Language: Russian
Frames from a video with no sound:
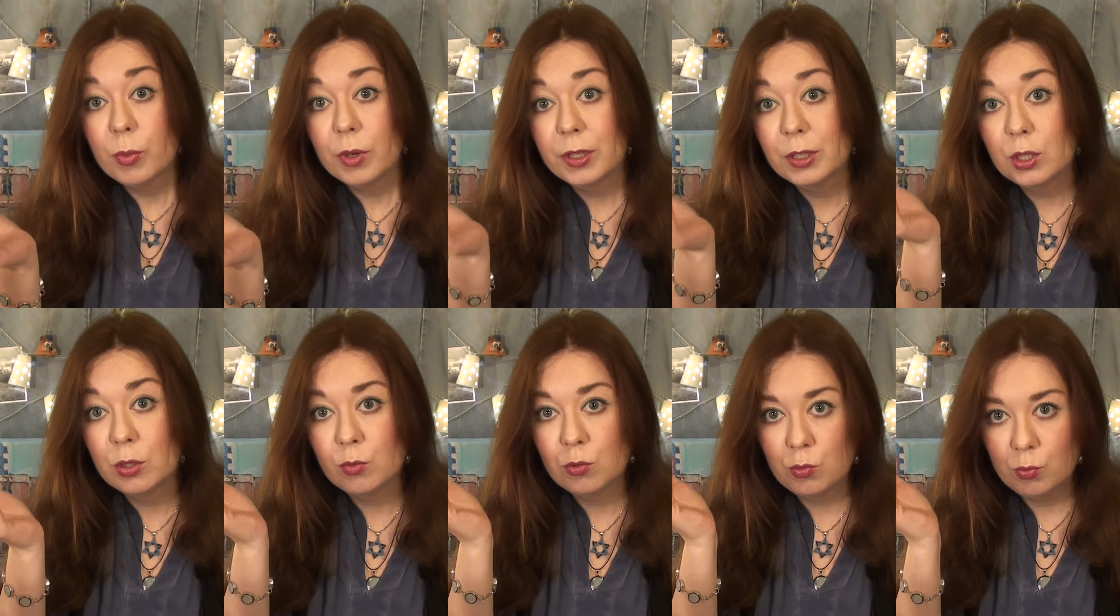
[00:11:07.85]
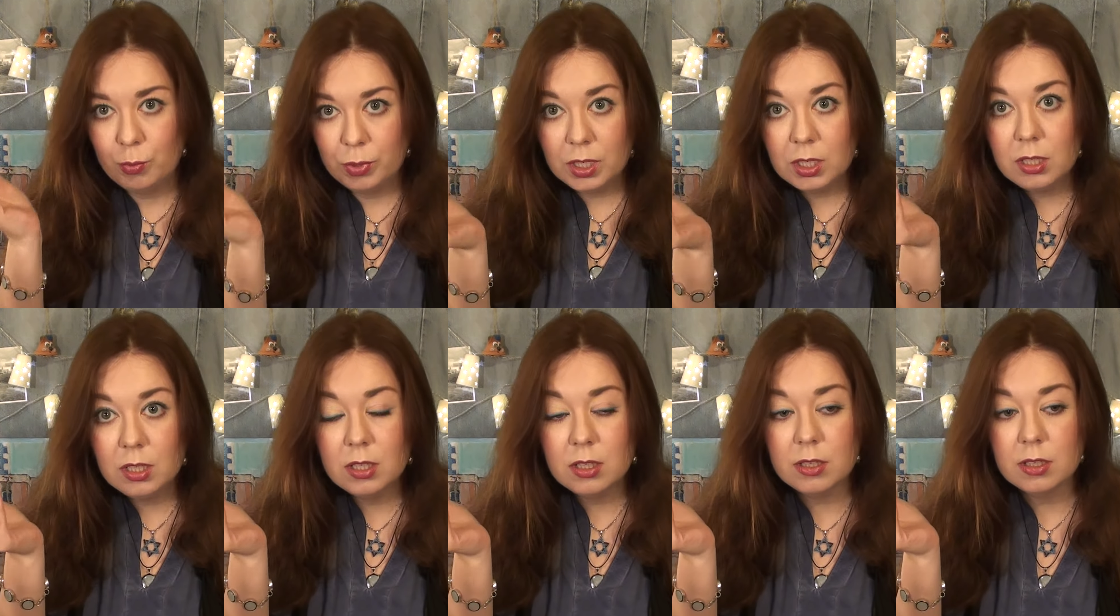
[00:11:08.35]
Поэтому
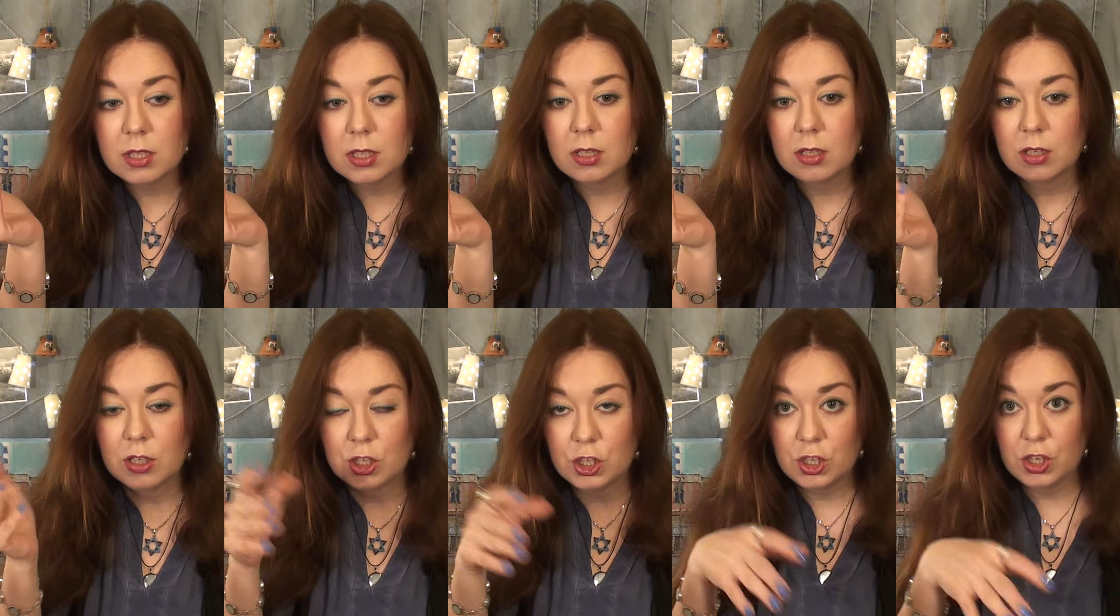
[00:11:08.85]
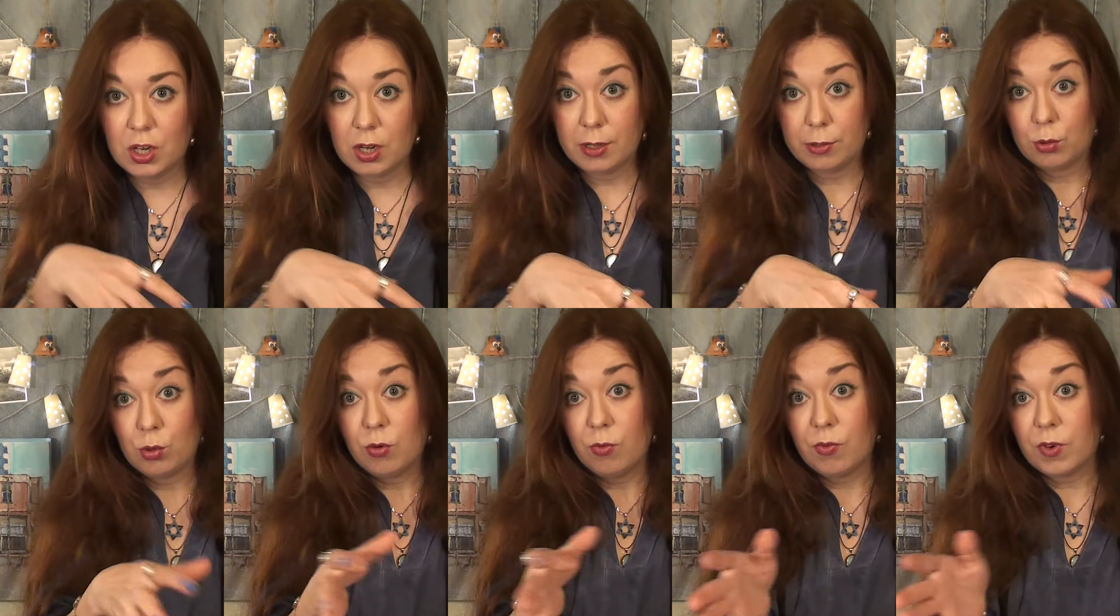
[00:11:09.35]
берегитесь жира,
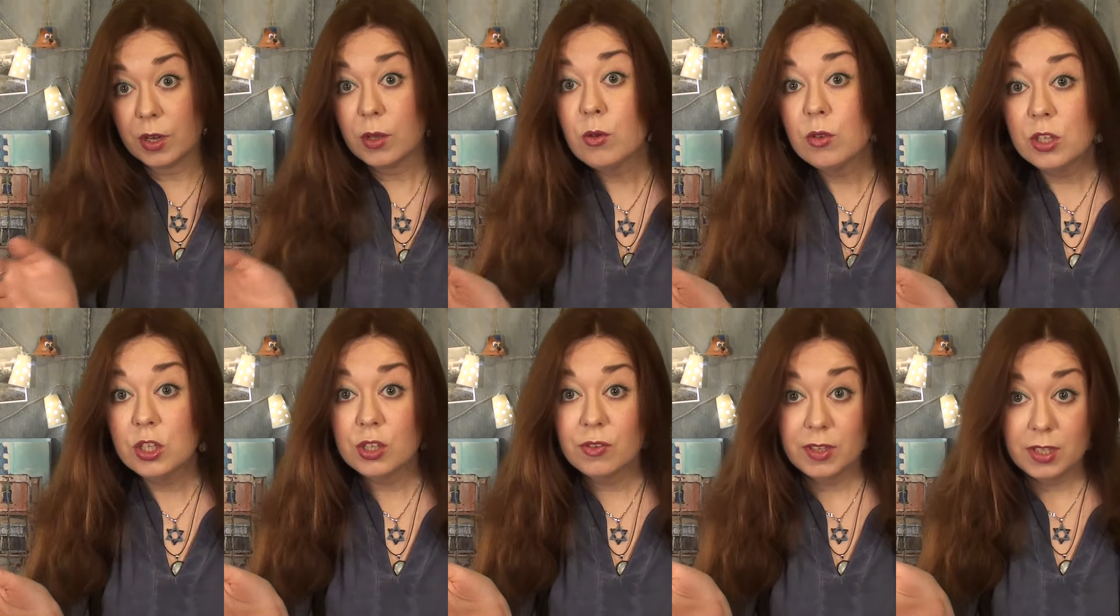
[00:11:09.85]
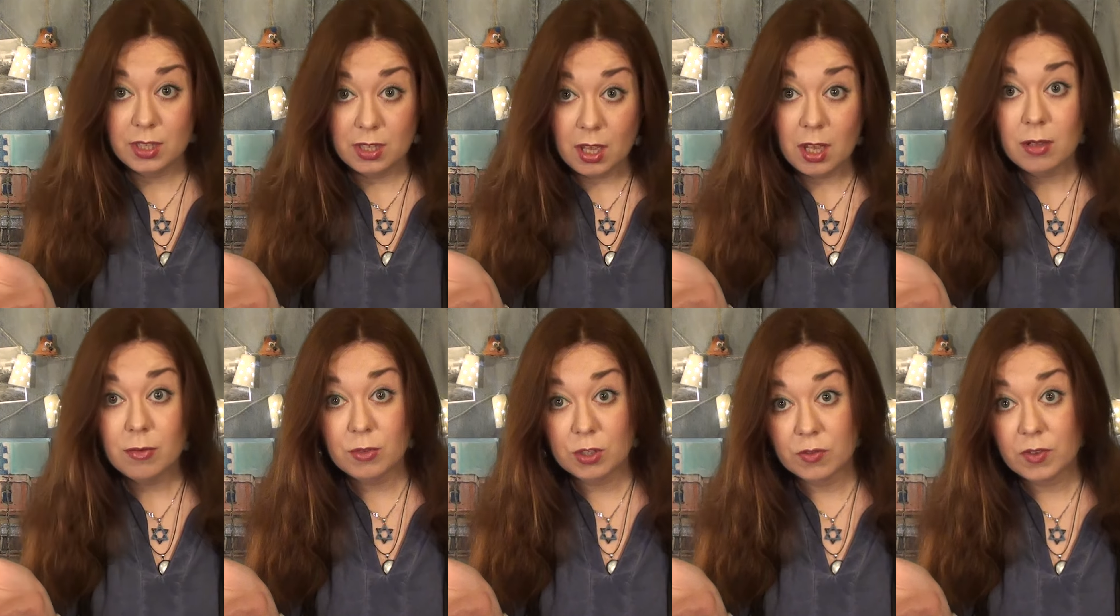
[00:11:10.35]
который в районе
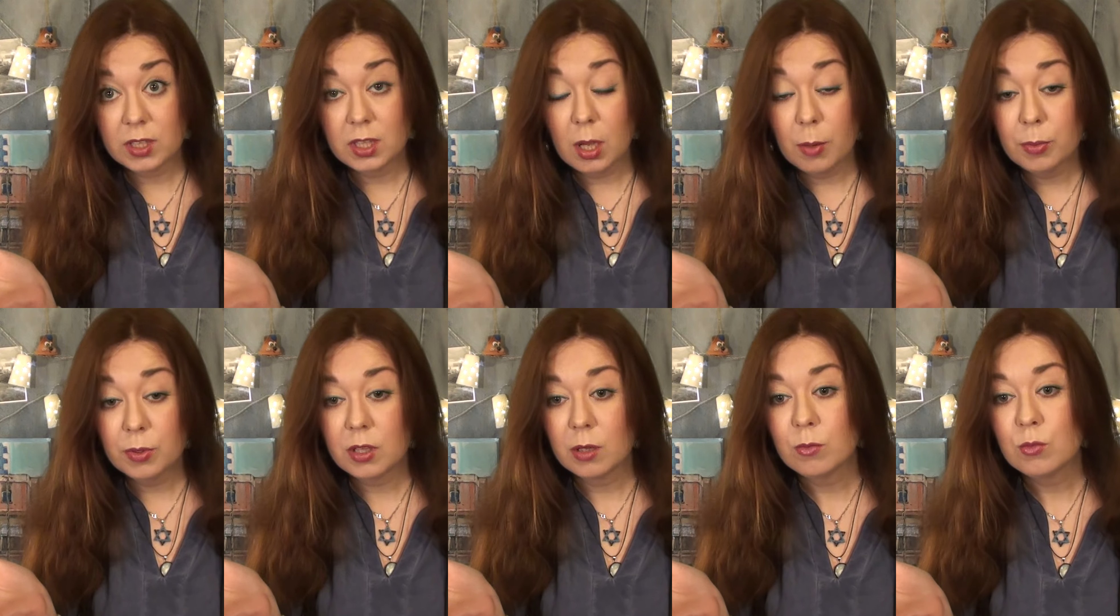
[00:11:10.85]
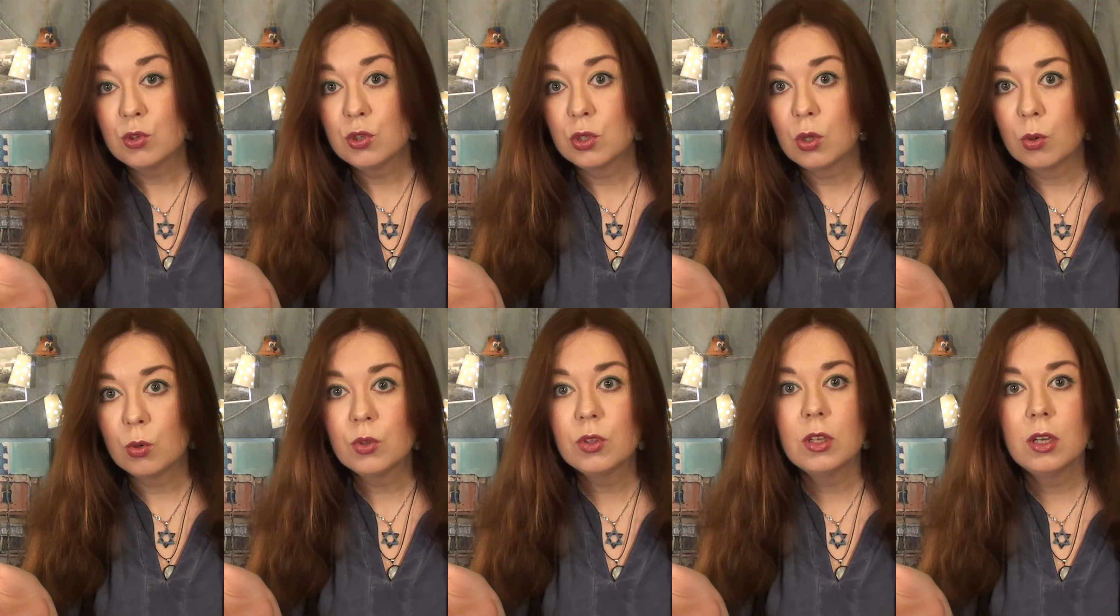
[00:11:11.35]
живота, живота потому
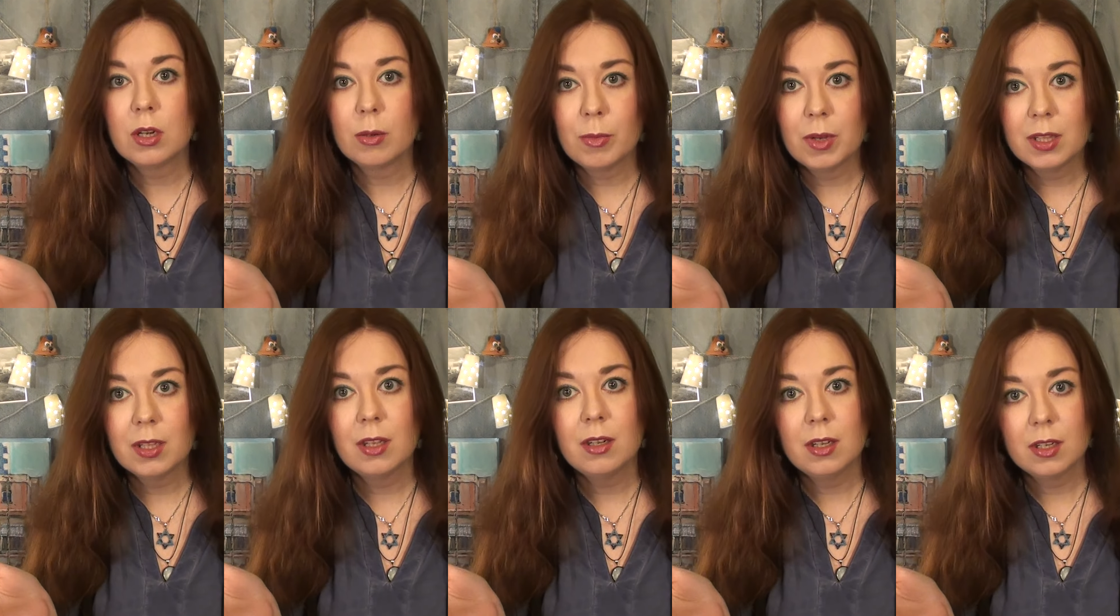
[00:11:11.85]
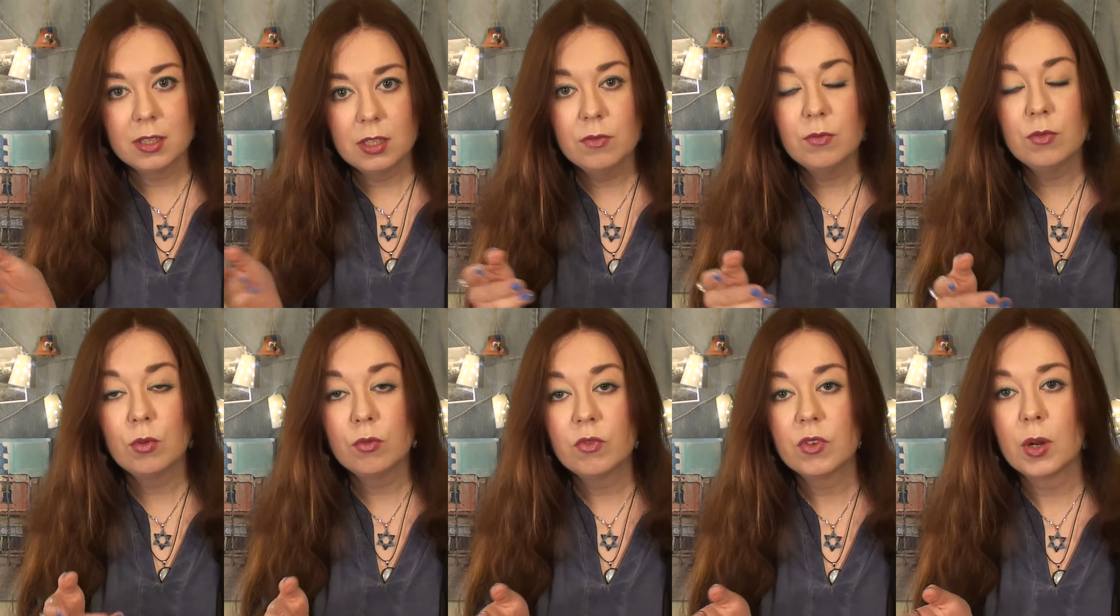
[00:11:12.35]
что он гормонально
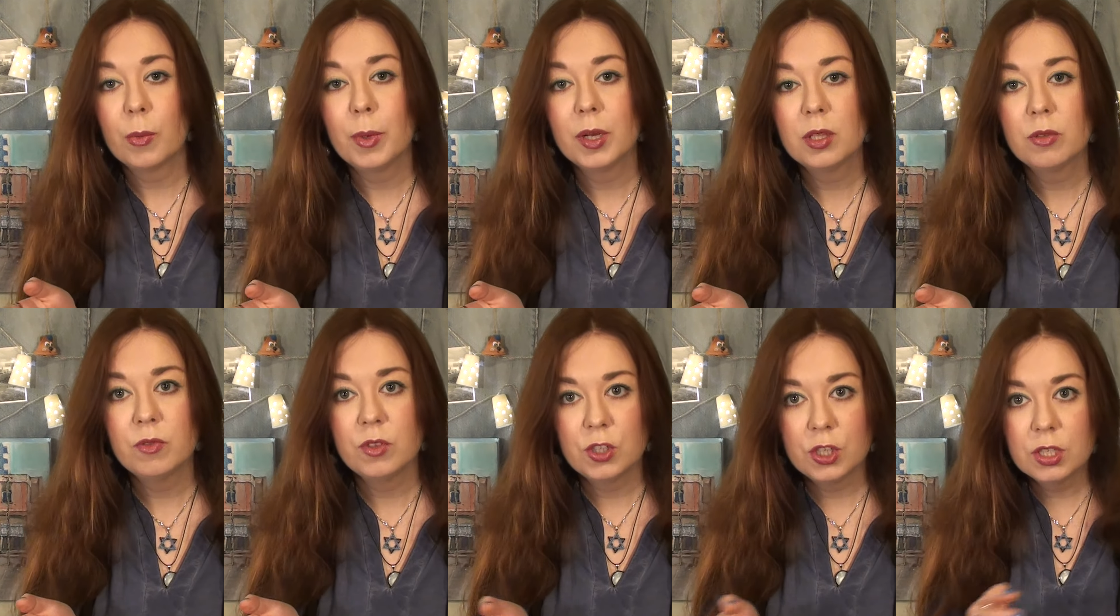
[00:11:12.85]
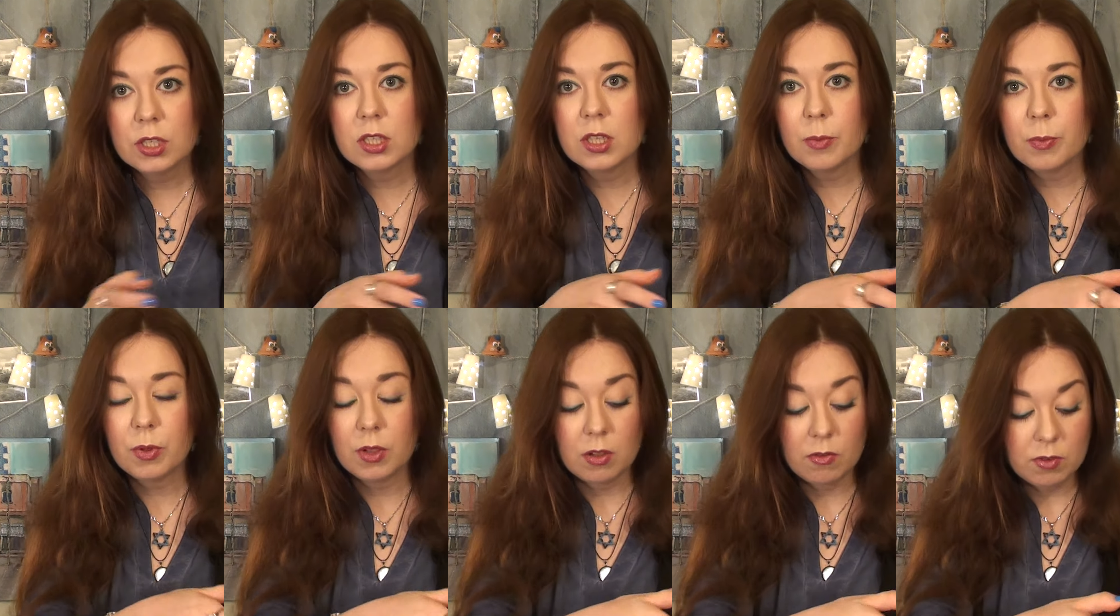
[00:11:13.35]
активен, он вырабатывает
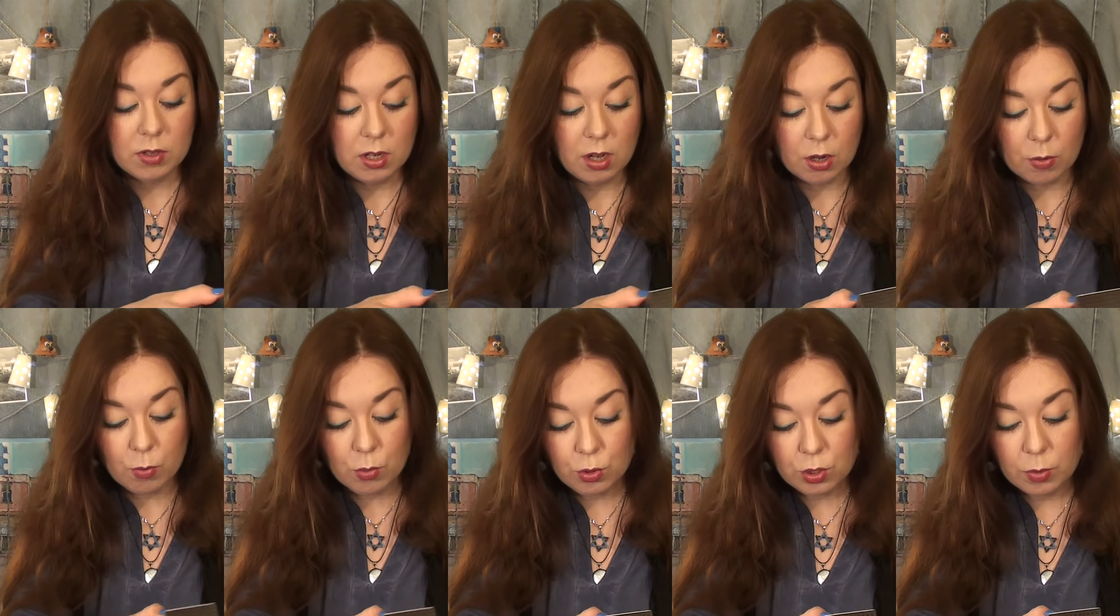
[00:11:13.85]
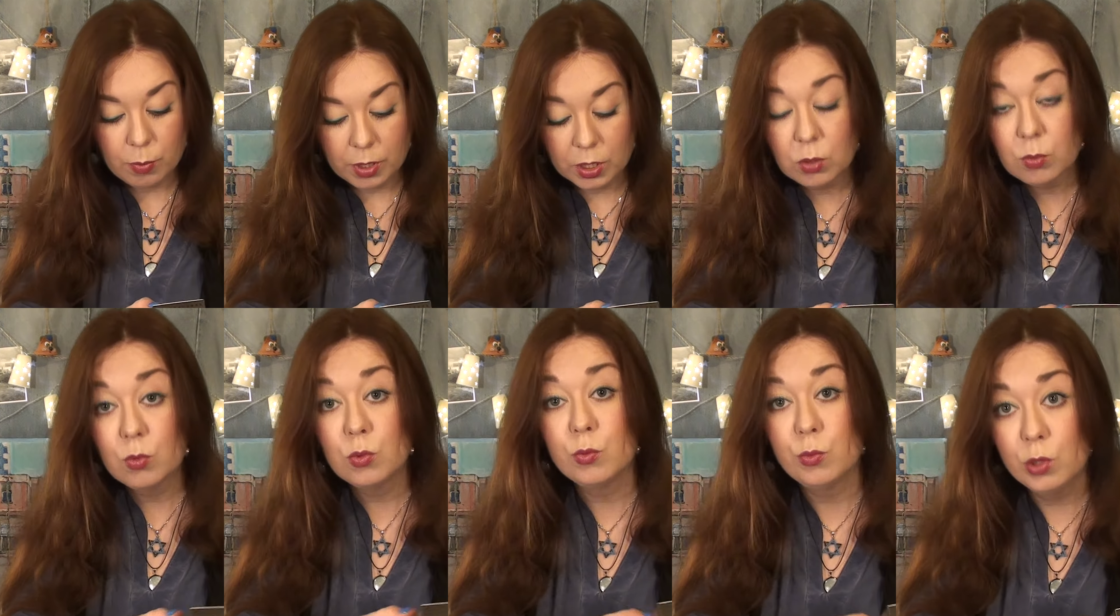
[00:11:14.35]
женские половые гормоны,
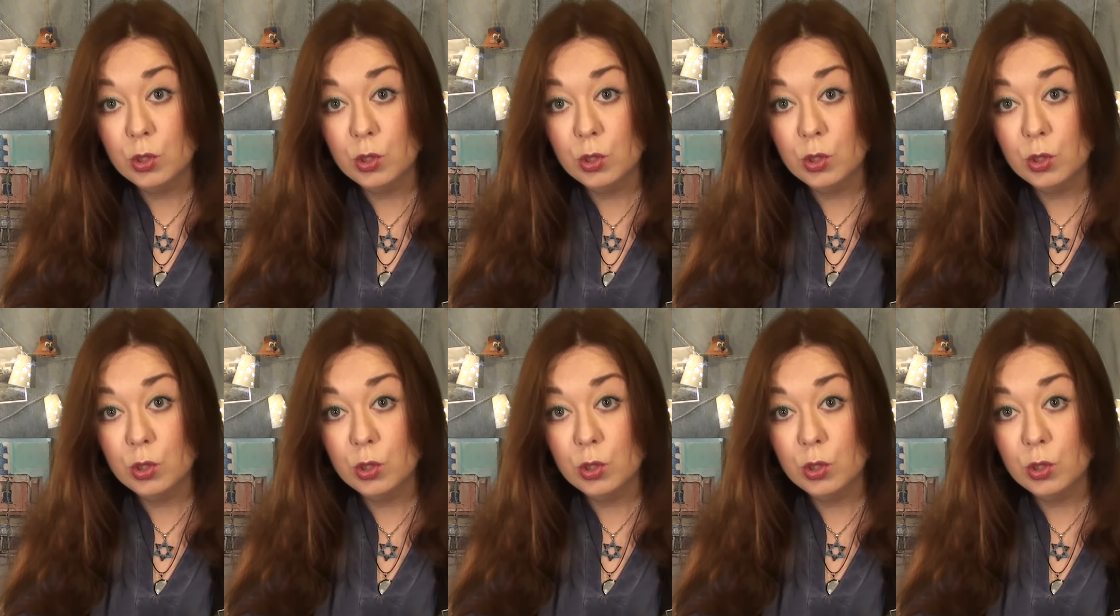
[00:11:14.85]
поэтому